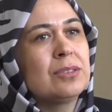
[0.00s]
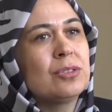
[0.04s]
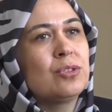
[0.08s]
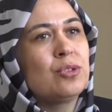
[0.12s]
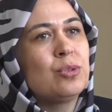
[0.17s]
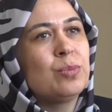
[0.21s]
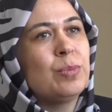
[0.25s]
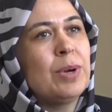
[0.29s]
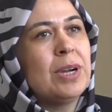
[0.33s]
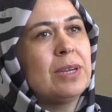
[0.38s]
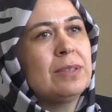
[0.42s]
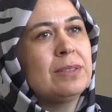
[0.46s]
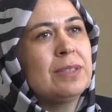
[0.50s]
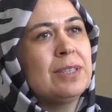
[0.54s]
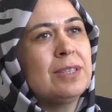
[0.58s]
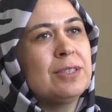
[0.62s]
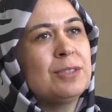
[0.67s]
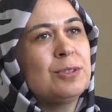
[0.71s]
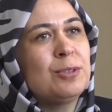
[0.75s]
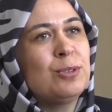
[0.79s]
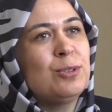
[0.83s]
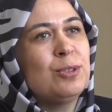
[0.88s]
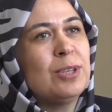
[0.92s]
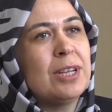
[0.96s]

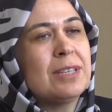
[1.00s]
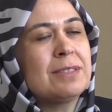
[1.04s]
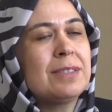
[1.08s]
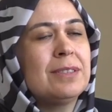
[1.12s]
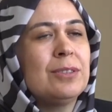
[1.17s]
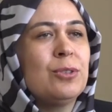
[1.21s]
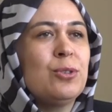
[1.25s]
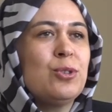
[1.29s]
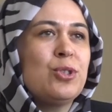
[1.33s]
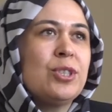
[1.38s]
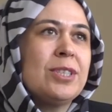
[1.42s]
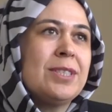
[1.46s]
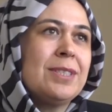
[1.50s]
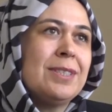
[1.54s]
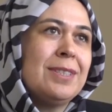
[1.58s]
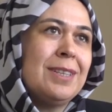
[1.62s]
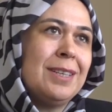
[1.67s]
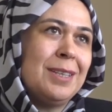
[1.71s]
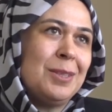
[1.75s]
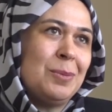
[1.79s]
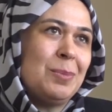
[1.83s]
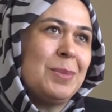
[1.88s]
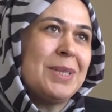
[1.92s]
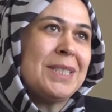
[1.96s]
Cumartesi gün aslında öncesinde
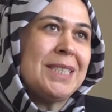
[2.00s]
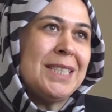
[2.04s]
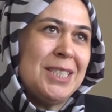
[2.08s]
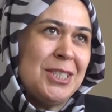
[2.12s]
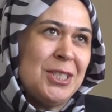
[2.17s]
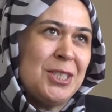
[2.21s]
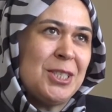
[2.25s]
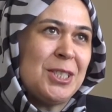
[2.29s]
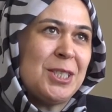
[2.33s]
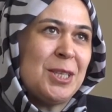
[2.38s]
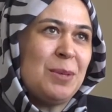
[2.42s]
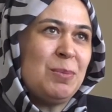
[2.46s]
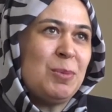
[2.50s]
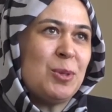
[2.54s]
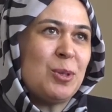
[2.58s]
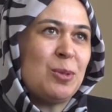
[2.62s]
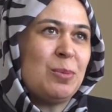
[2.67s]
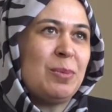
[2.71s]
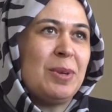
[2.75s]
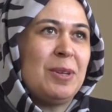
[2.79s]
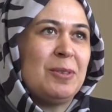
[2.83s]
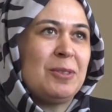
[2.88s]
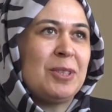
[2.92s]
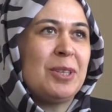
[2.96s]
gitmesini hiç
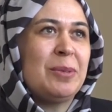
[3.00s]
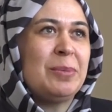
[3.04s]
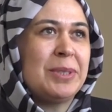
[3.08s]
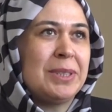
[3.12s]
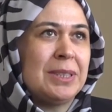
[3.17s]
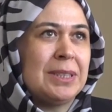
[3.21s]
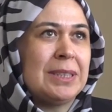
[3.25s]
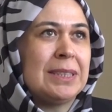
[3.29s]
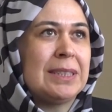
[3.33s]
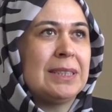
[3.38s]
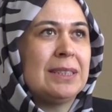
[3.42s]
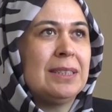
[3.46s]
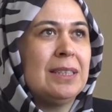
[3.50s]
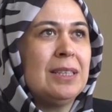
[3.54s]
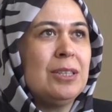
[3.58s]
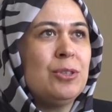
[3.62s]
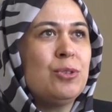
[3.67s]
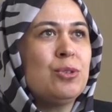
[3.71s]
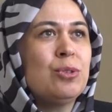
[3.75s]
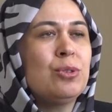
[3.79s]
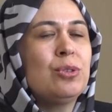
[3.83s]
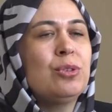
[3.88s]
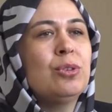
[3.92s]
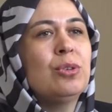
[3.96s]
istemiyordum Eylül Temir'in Ilgın'a.
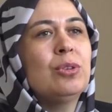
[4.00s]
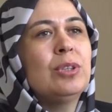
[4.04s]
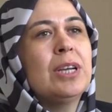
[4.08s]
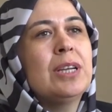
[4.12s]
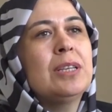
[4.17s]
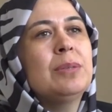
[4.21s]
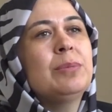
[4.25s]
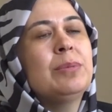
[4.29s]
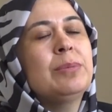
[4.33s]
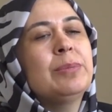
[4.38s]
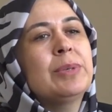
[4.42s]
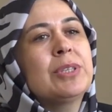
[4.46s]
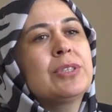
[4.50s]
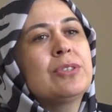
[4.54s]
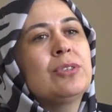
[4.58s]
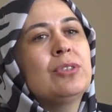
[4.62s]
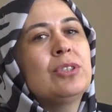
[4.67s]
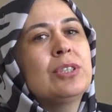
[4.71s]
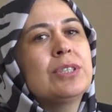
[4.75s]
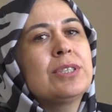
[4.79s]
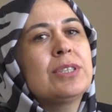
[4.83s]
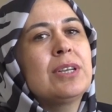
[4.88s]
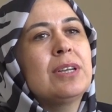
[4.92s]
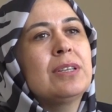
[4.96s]
Çünkü olaylı bir maç
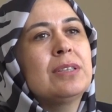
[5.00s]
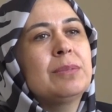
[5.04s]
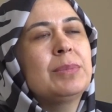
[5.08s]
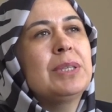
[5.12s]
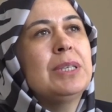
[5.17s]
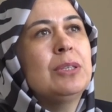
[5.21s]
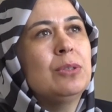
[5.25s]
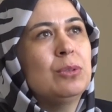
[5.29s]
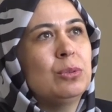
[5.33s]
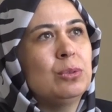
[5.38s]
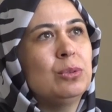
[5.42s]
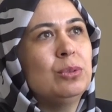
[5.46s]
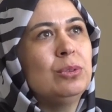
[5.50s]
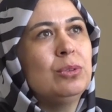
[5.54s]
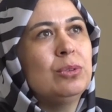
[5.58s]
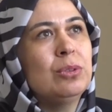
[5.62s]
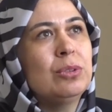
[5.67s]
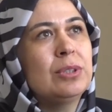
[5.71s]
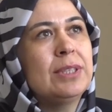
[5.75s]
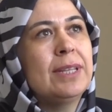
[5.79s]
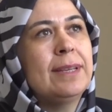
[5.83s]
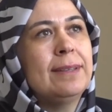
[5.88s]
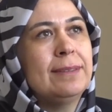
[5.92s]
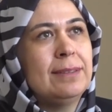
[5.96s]
olacağını biliyorduk.
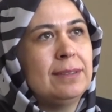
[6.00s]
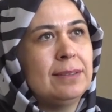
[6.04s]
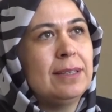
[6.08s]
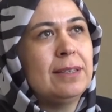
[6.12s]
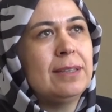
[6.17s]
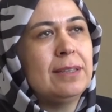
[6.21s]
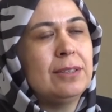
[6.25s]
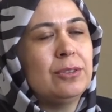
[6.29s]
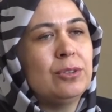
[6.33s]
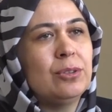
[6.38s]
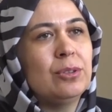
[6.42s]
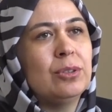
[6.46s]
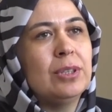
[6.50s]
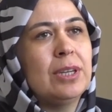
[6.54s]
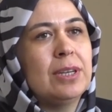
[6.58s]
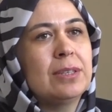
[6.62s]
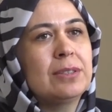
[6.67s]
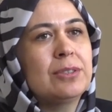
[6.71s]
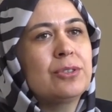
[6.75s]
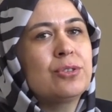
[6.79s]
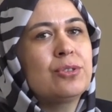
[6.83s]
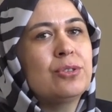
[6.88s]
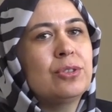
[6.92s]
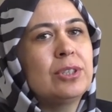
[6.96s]
Tehditler
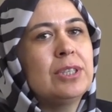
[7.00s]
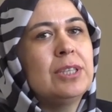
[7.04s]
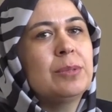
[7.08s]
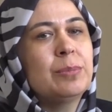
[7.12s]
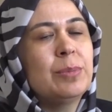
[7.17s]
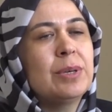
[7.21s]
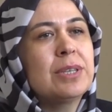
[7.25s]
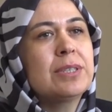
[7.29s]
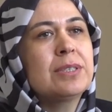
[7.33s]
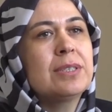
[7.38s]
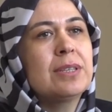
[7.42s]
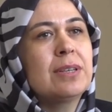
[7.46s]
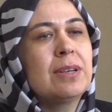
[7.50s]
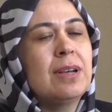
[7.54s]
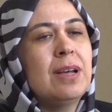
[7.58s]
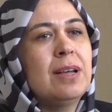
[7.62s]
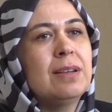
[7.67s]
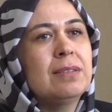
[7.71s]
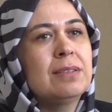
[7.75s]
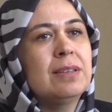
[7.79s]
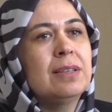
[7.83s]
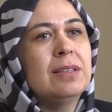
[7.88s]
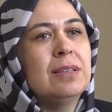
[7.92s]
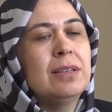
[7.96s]
ediyorlardı. Çünkü ilk maçta
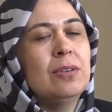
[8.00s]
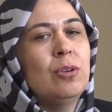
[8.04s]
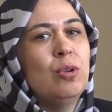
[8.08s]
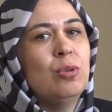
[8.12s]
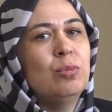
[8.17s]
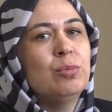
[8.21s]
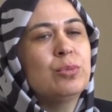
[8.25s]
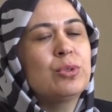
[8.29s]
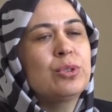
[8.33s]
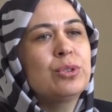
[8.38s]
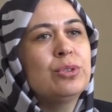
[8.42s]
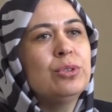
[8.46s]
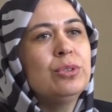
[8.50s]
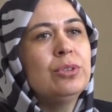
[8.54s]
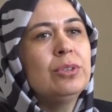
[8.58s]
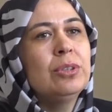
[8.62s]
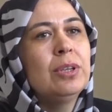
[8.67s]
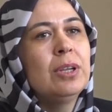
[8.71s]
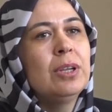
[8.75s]
kavga olmuştu.